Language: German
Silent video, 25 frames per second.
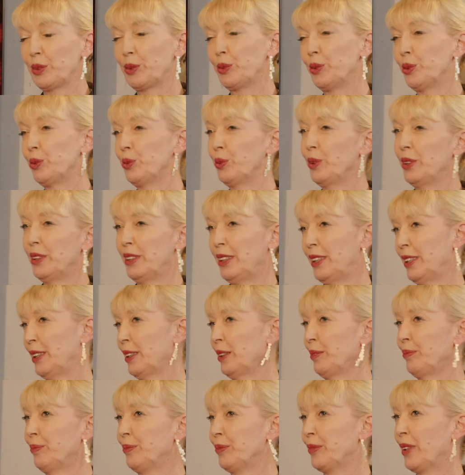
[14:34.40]
Kultur
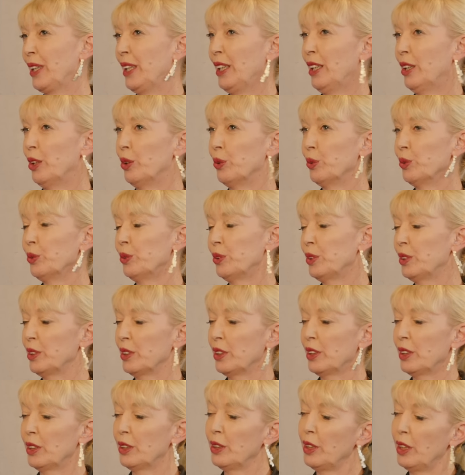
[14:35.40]
näher. Ja. Und
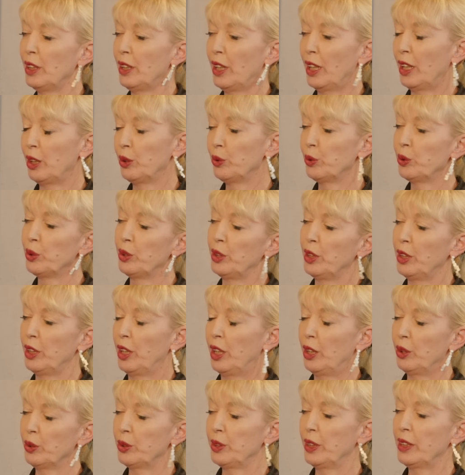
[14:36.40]
äh, auch
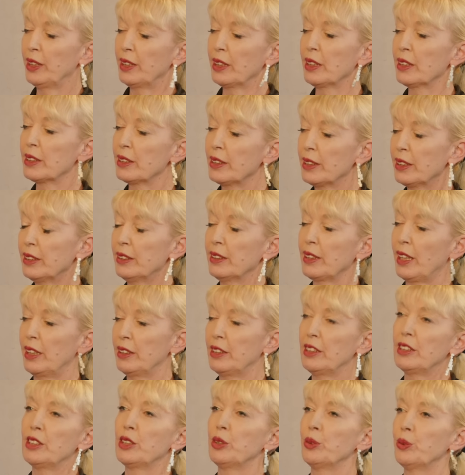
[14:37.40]
aus den christlichen
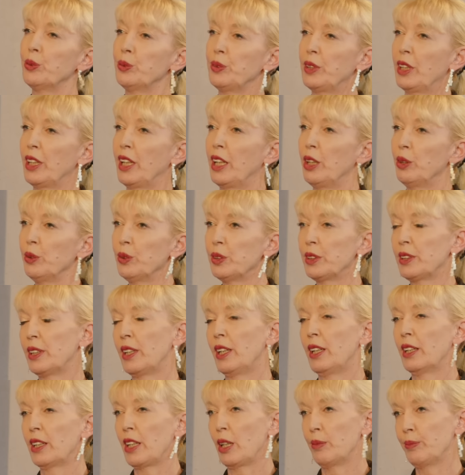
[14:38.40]
Traditionen heraus
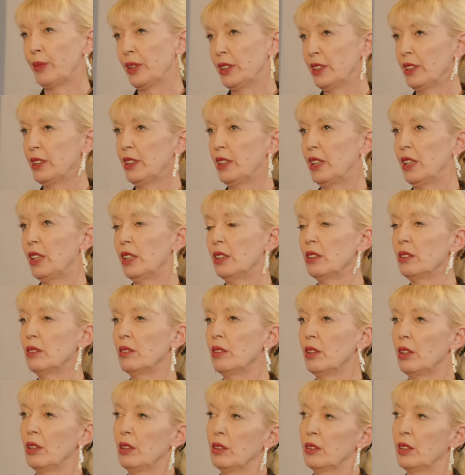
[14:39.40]
kann man sich gegen,
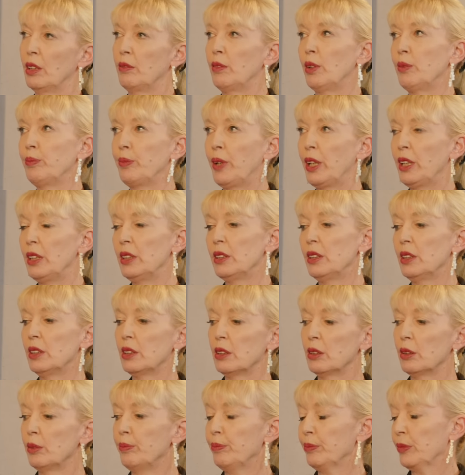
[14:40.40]
sagen wir mal,
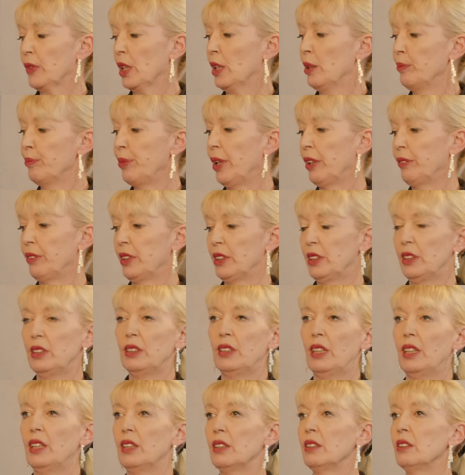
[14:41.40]
diese
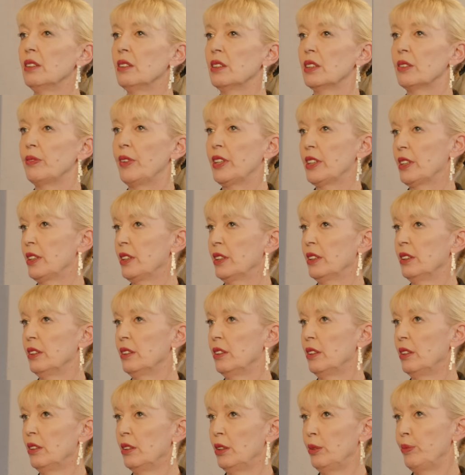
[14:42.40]
Perversitäten des
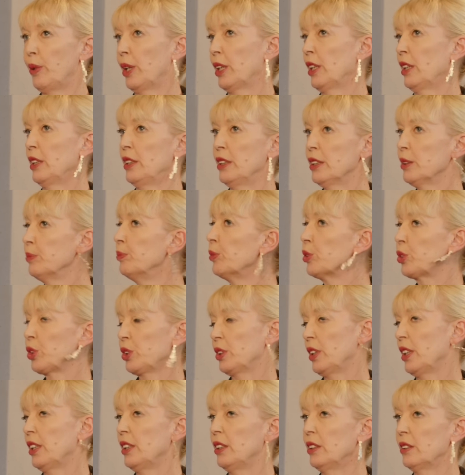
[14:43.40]
westlichen Liberalismus
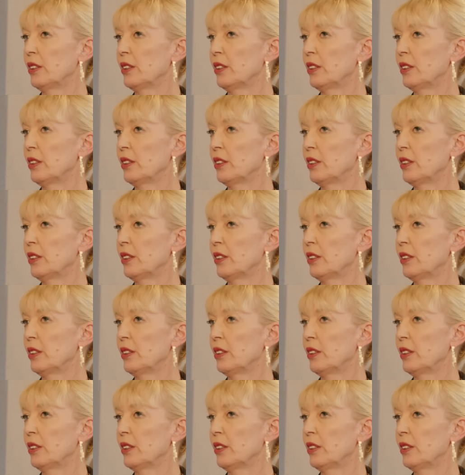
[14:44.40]
stellen.